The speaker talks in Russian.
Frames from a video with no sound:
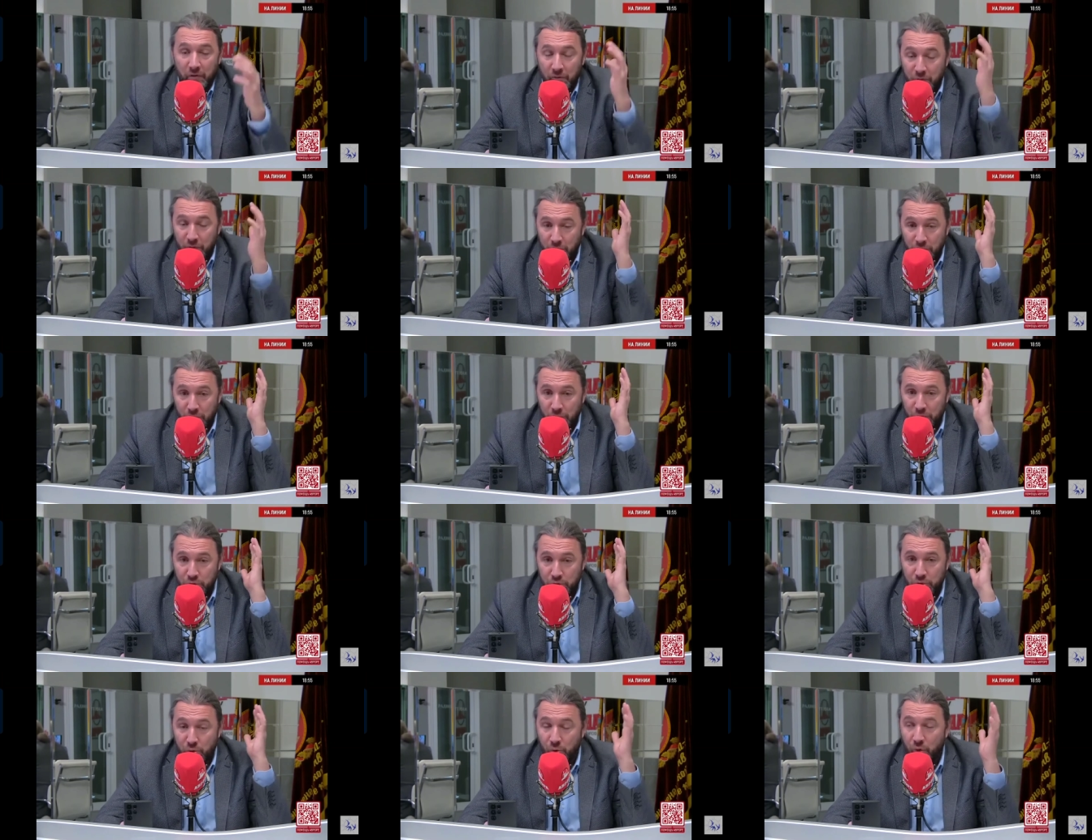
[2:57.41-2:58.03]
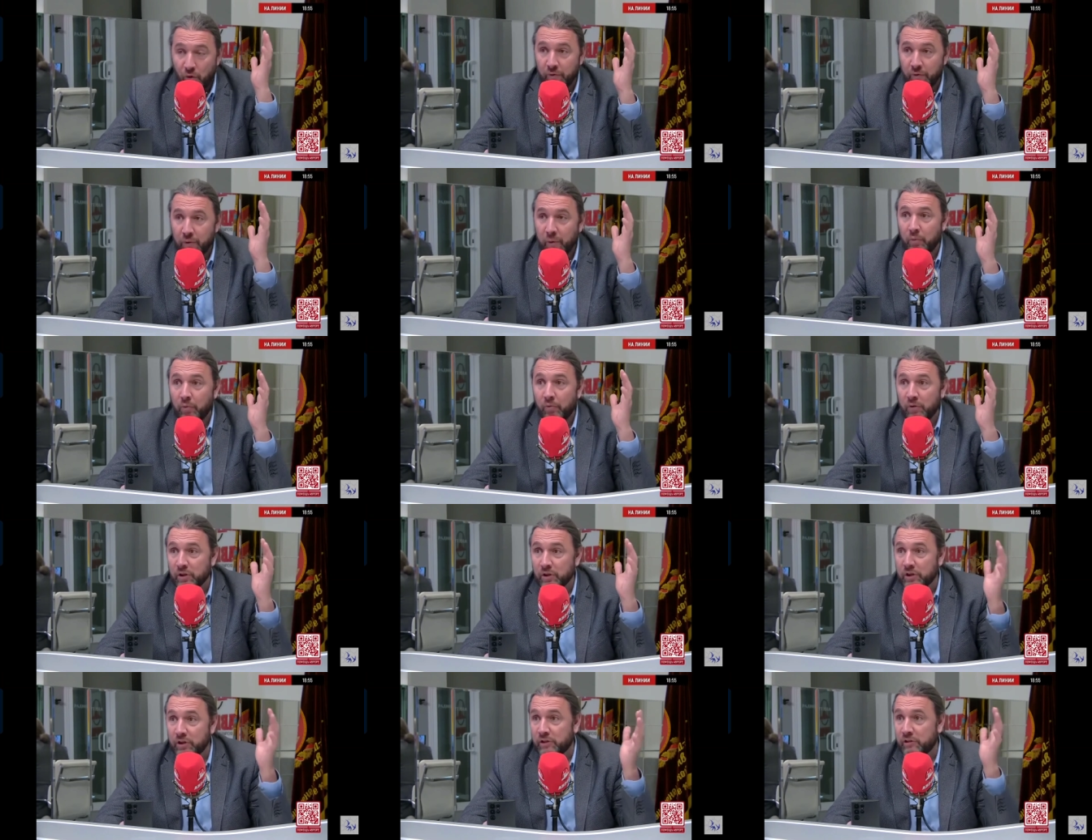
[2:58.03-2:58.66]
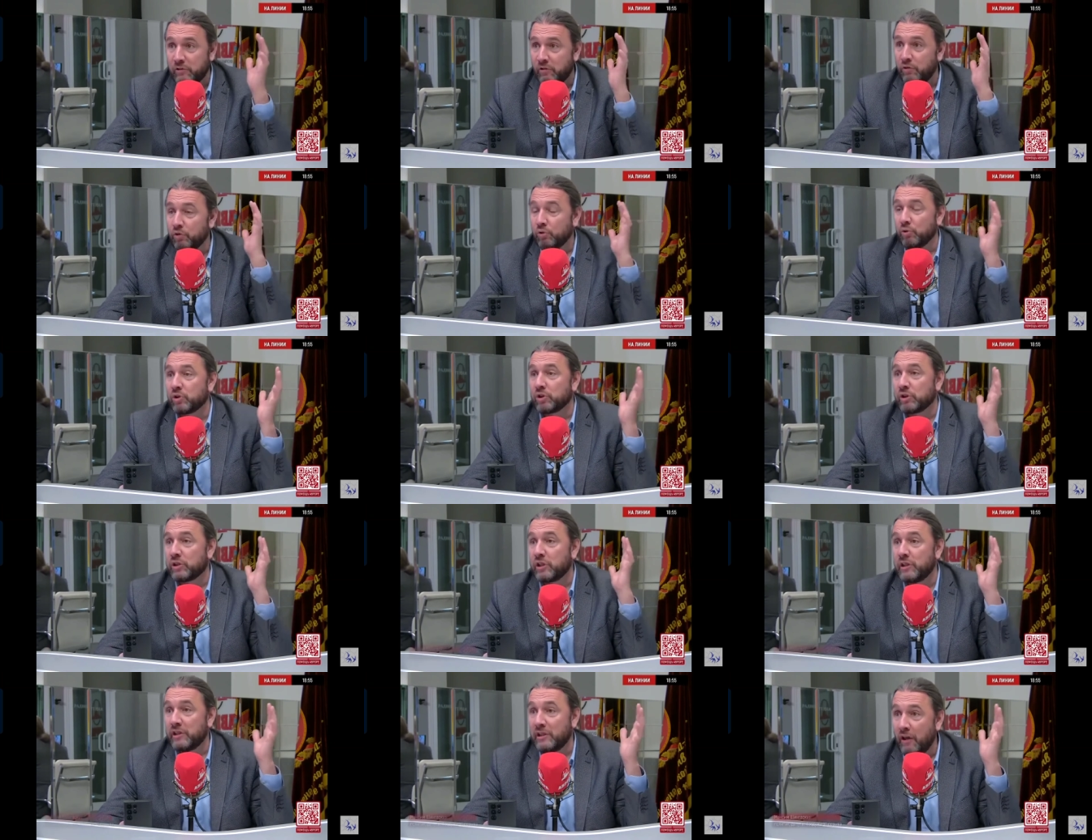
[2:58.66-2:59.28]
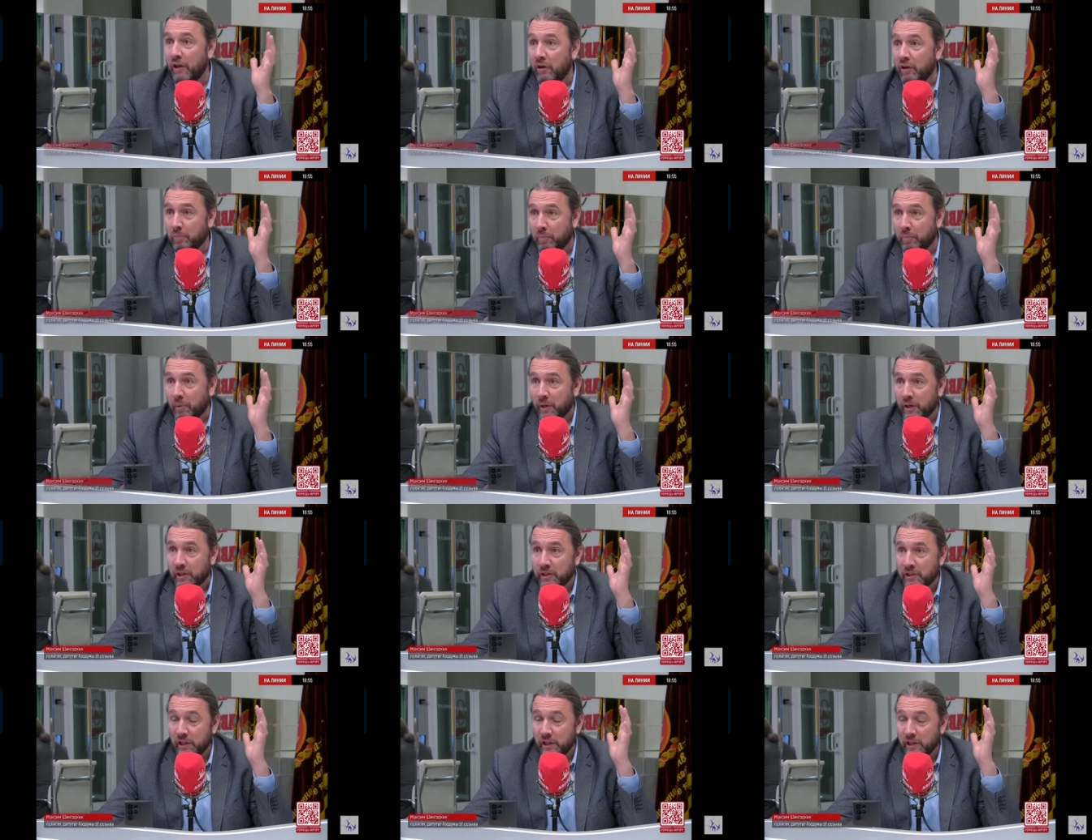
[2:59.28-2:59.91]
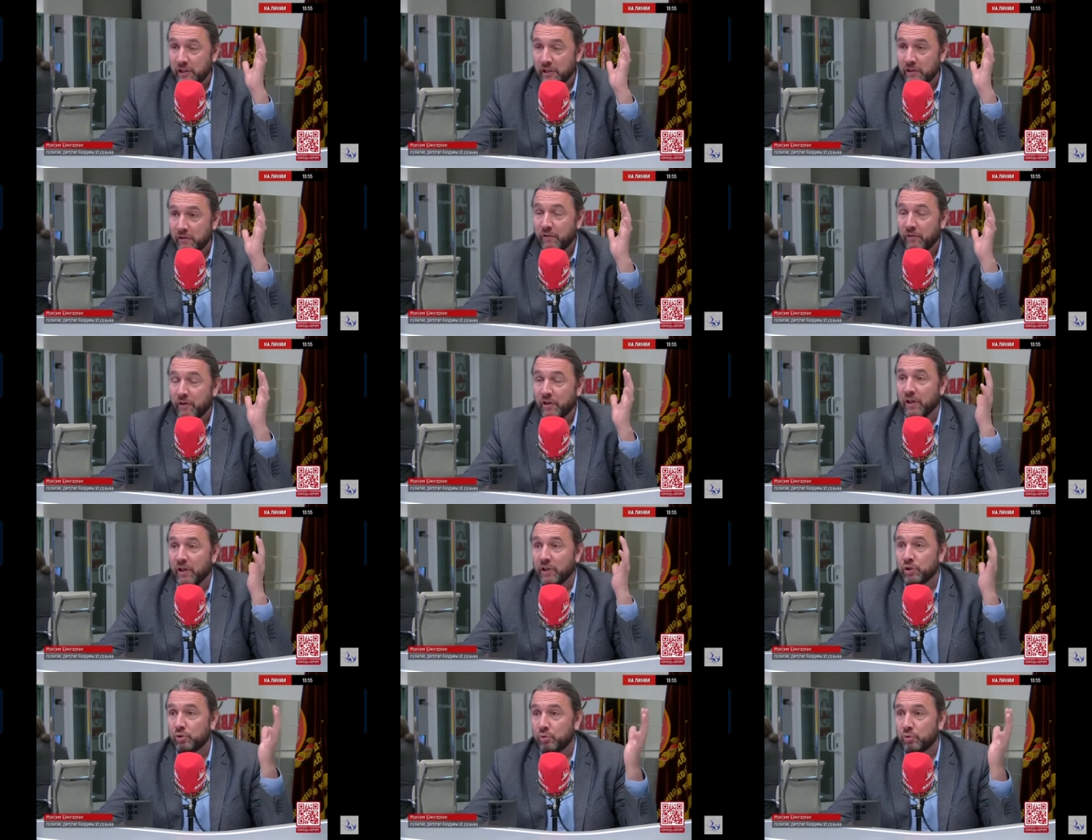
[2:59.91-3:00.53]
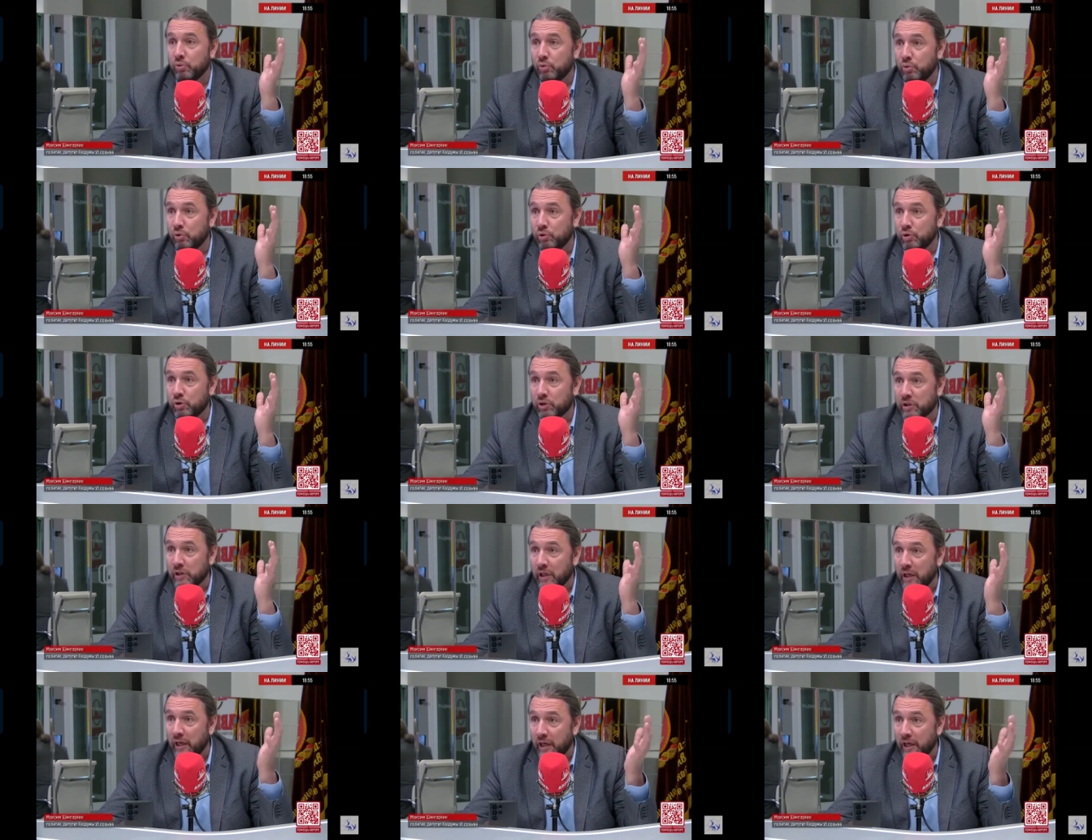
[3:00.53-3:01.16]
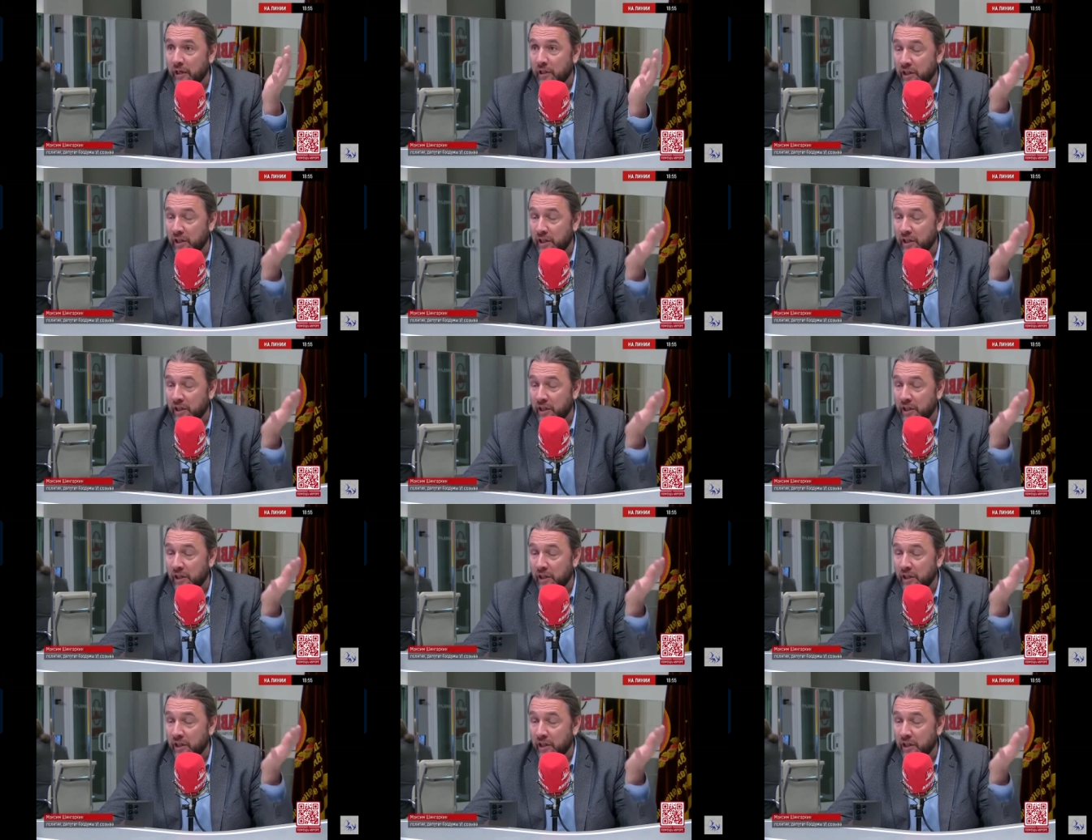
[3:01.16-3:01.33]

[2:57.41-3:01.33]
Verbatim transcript: условном, у вас 99% голосуют за